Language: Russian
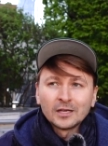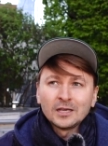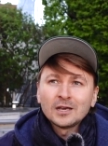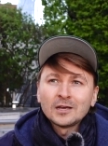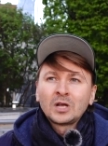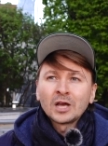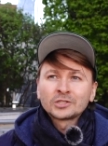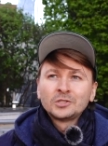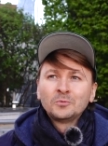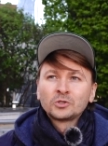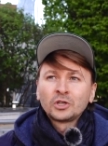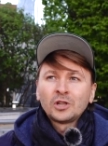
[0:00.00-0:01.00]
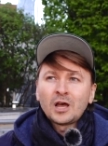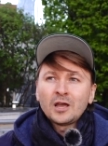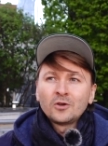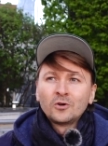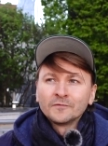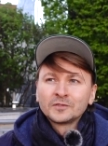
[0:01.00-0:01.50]
Я каждому
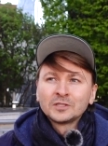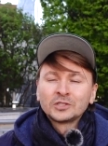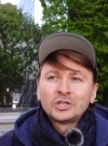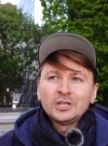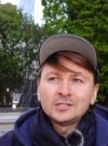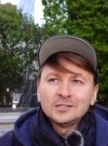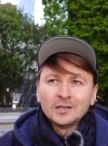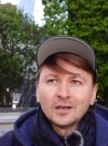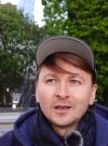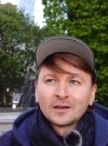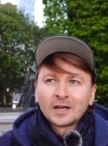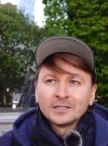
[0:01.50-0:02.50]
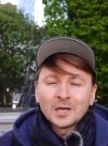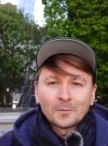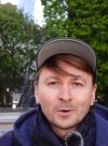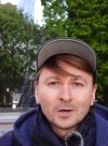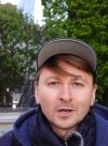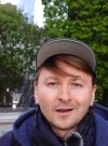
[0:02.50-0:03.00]
желаю в жизни хотя
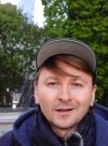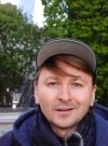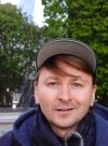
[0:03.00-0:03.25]
бы